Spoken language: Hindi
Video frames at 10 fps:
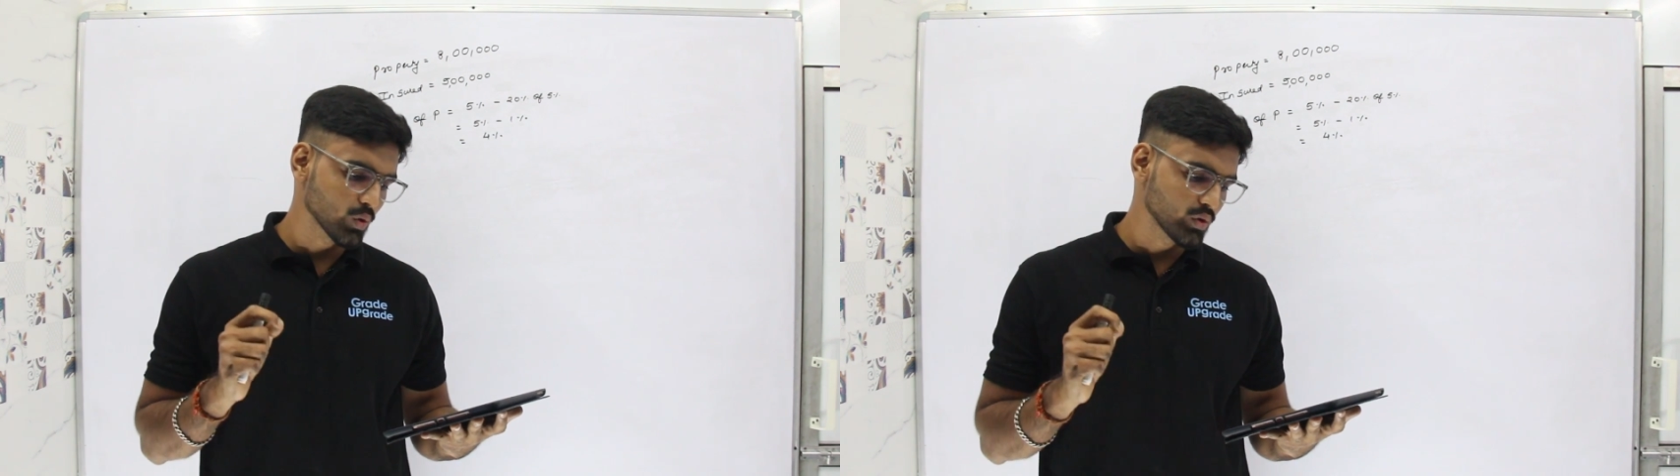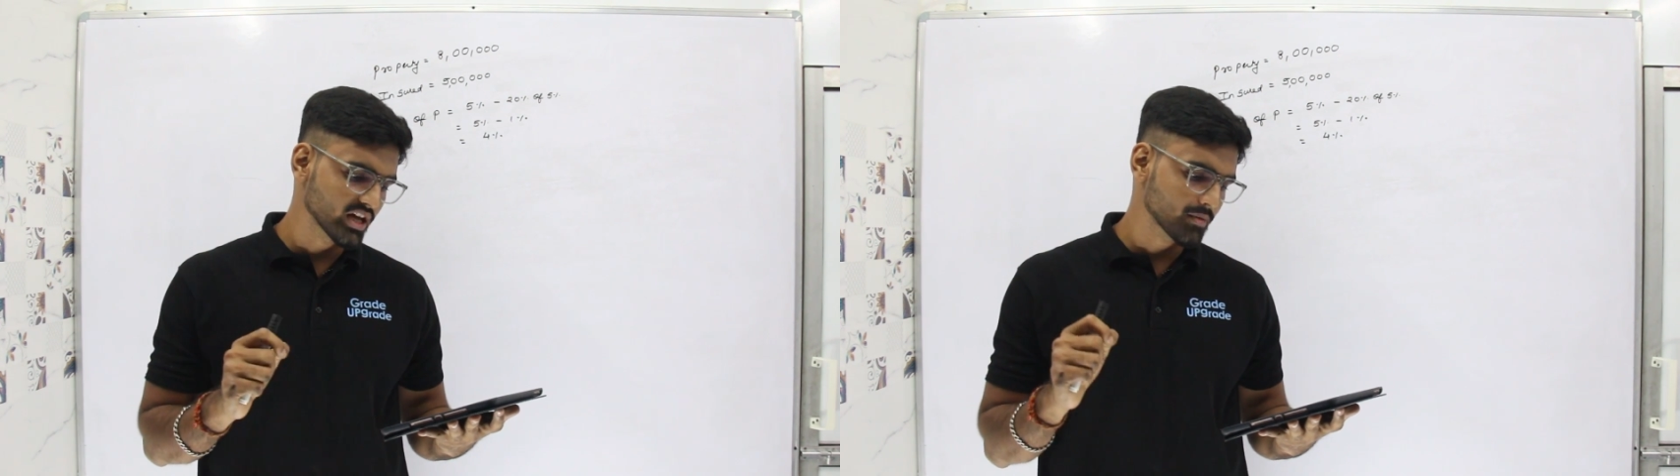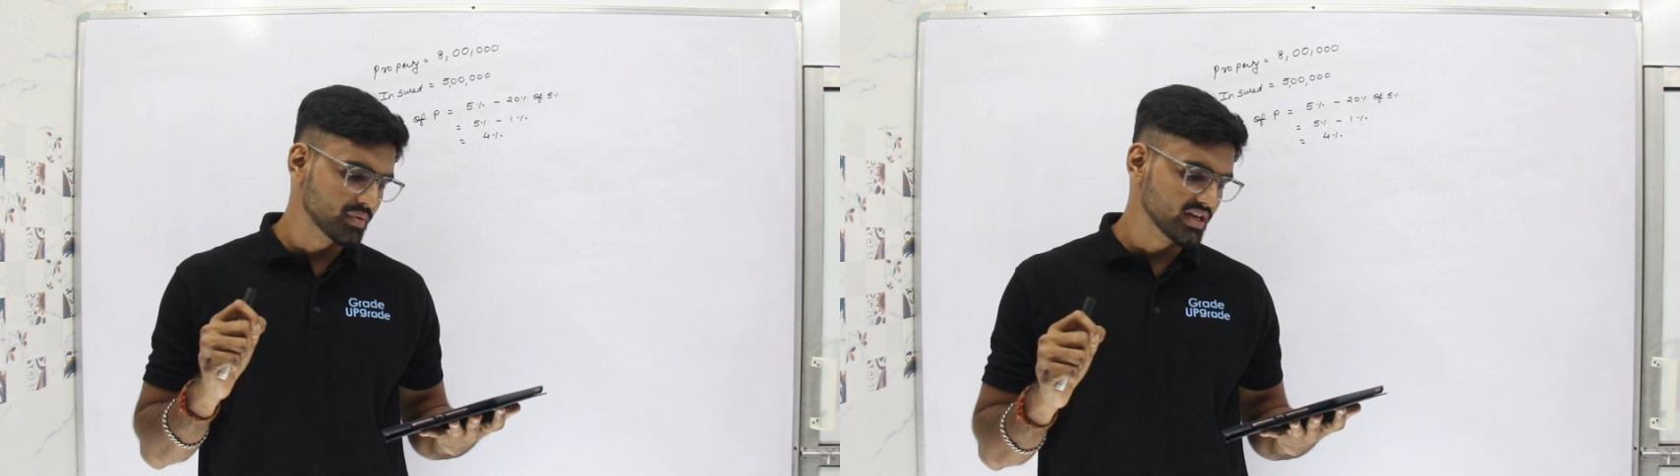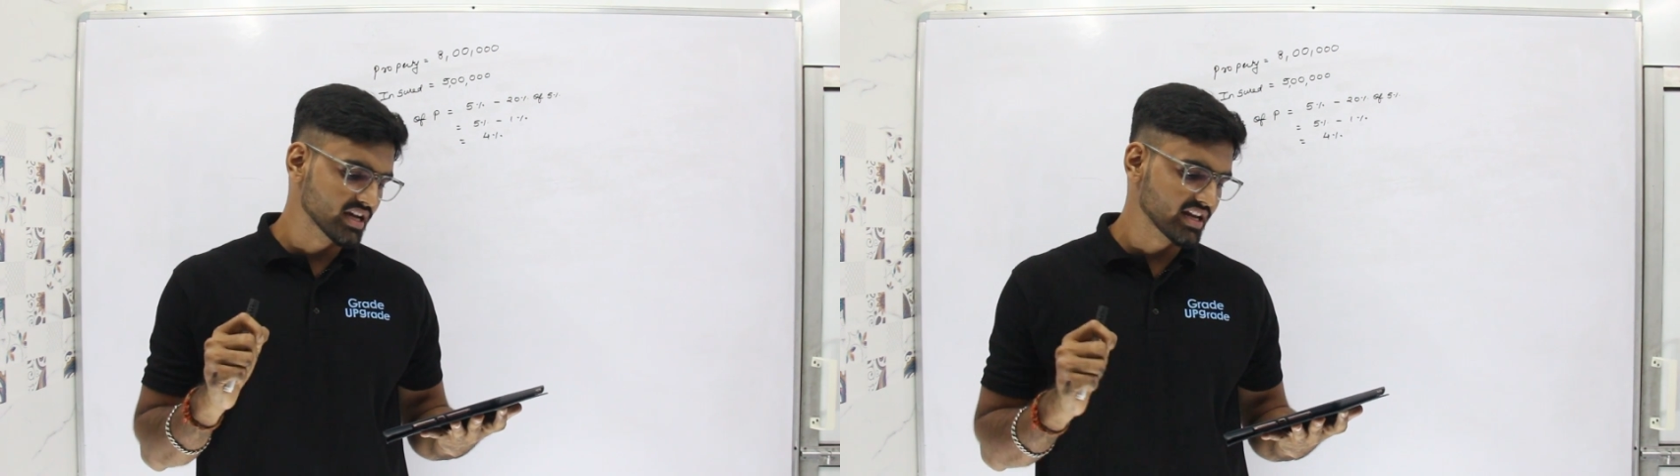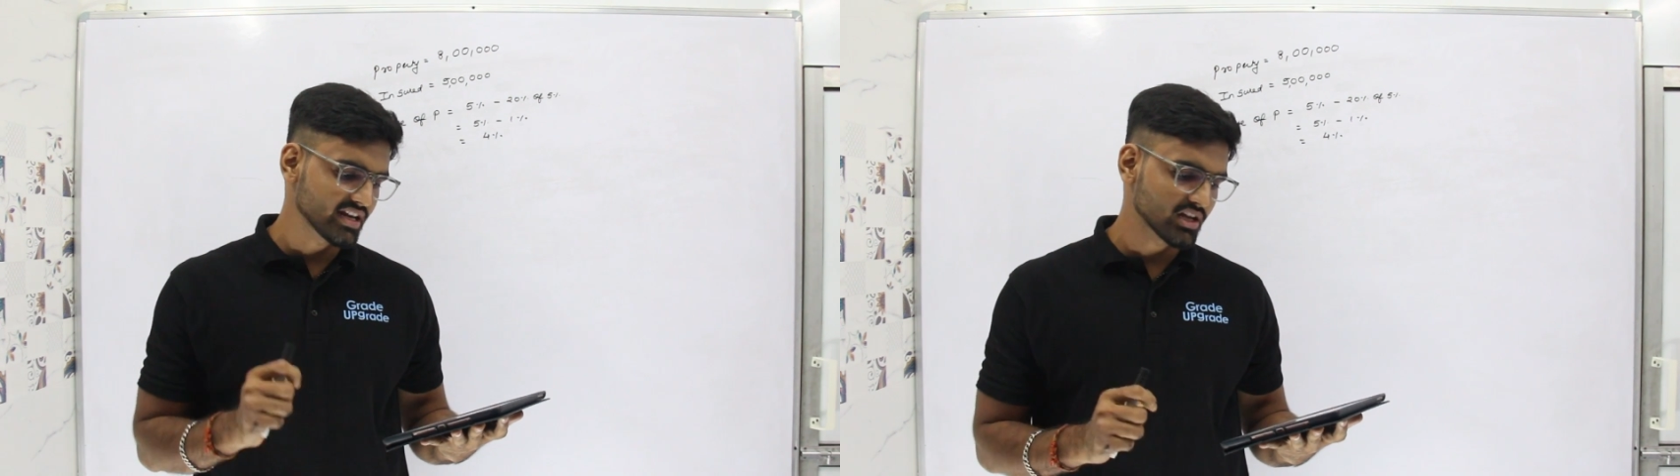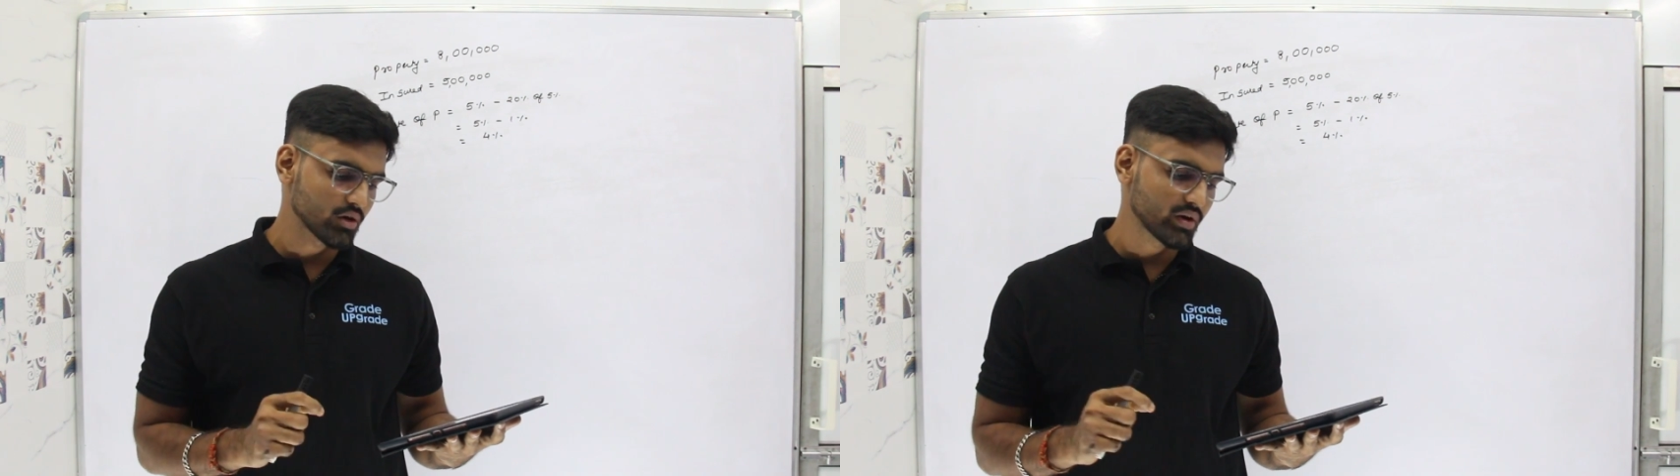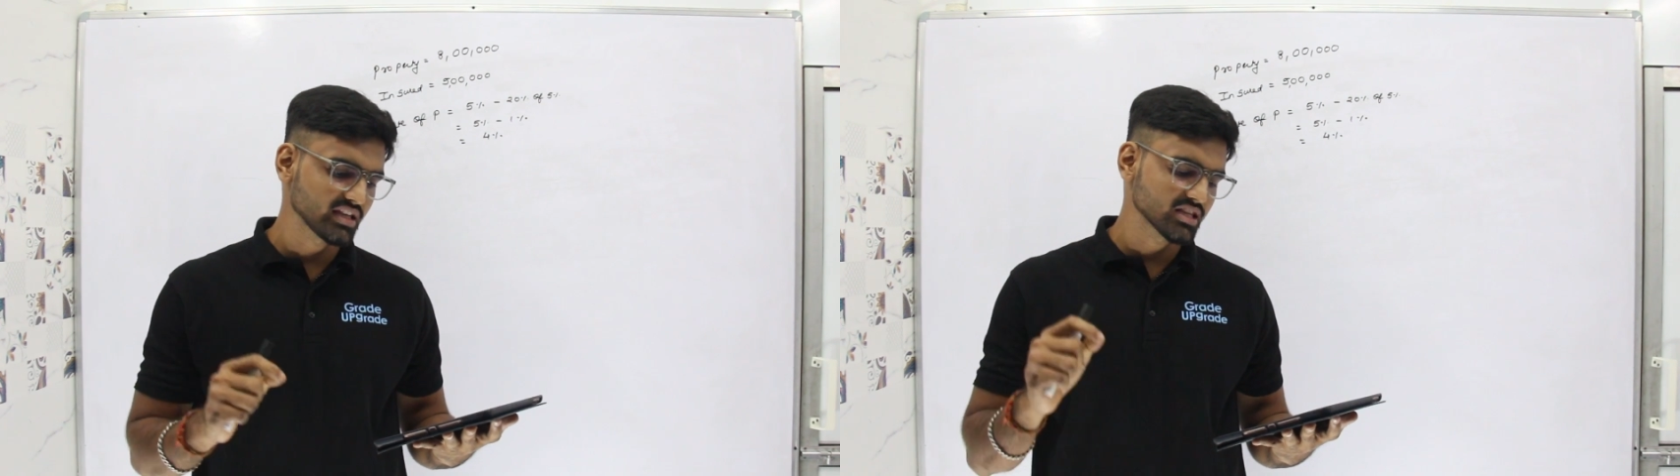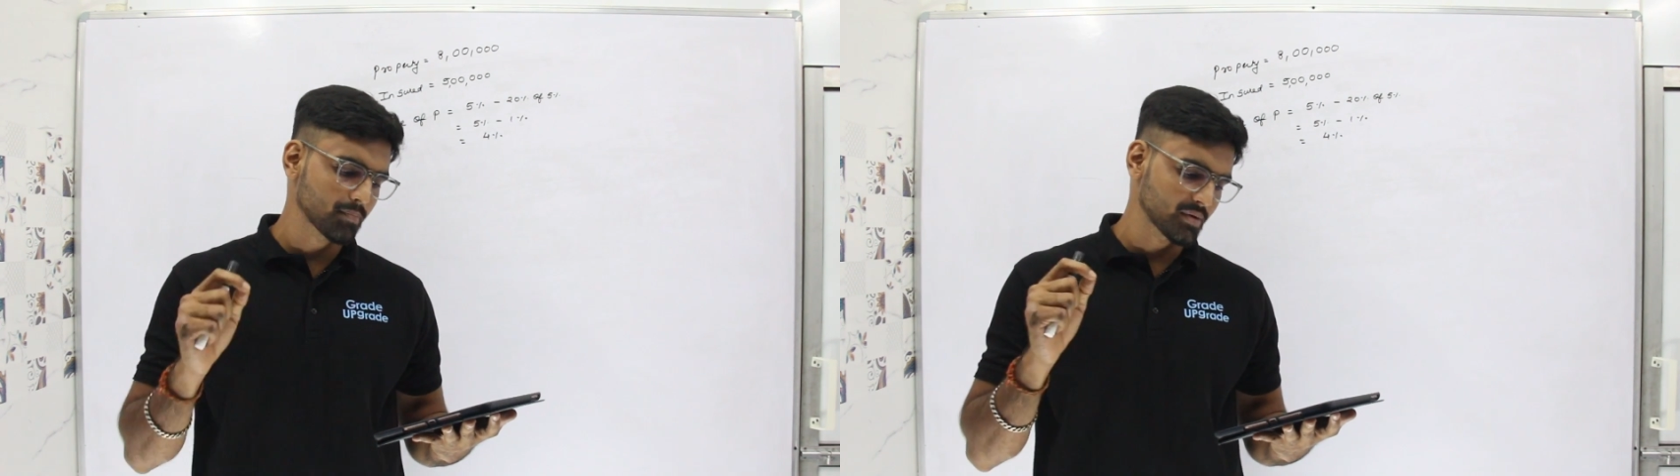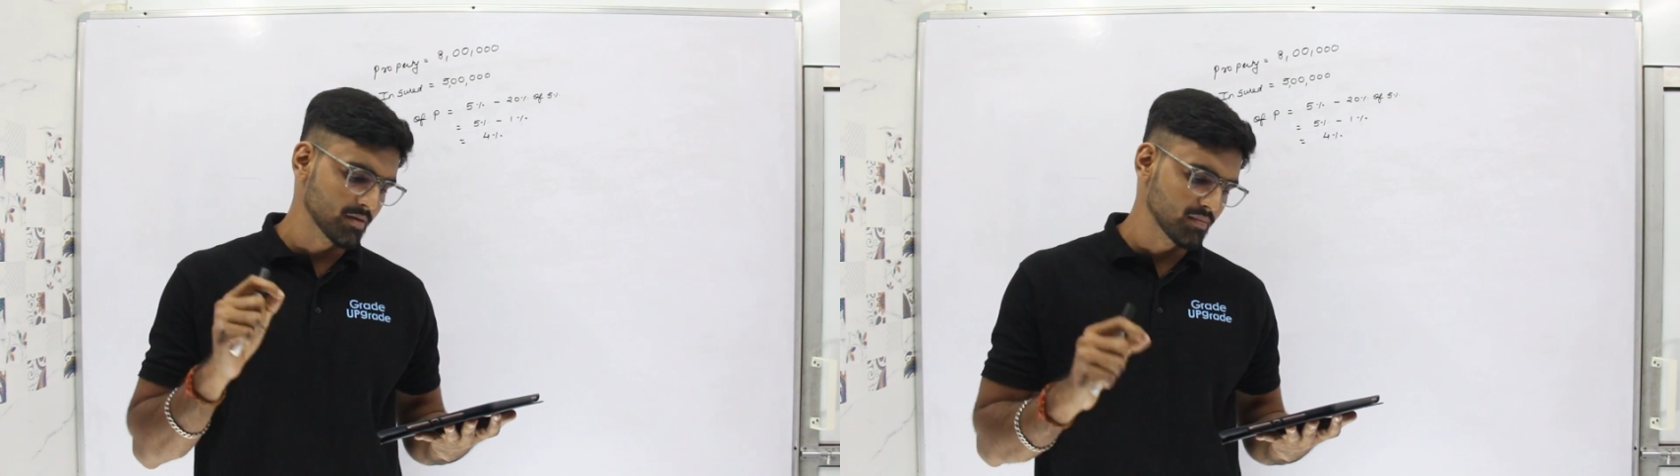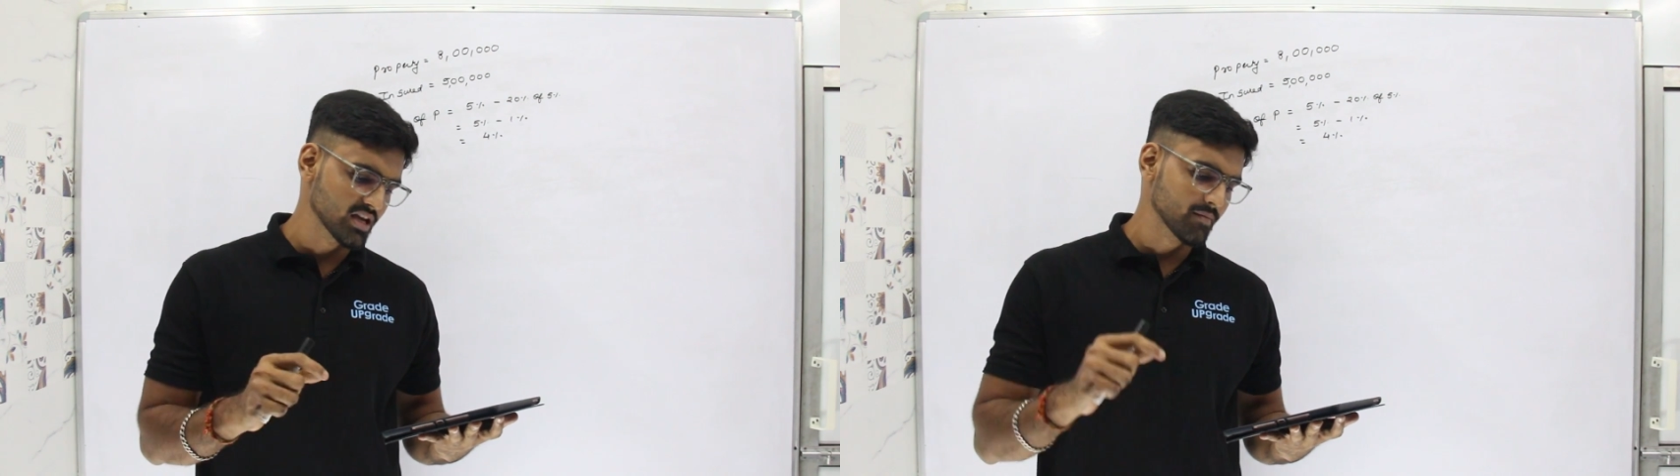ओनर बियर इंक्लूडिंग द
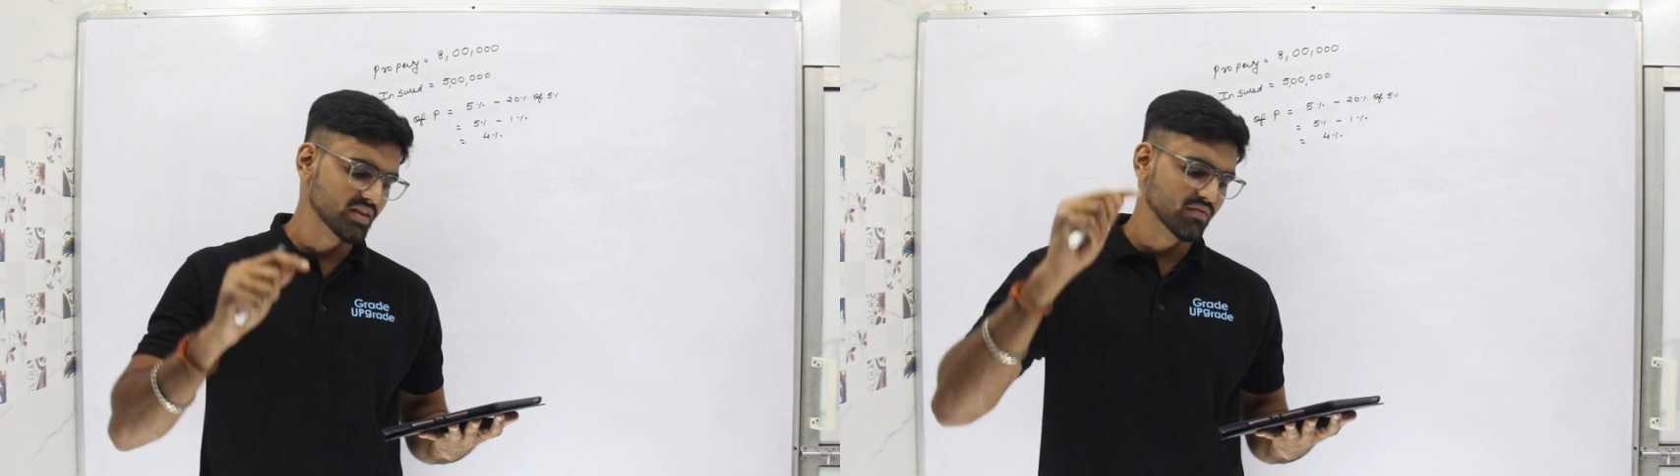प्रीमियम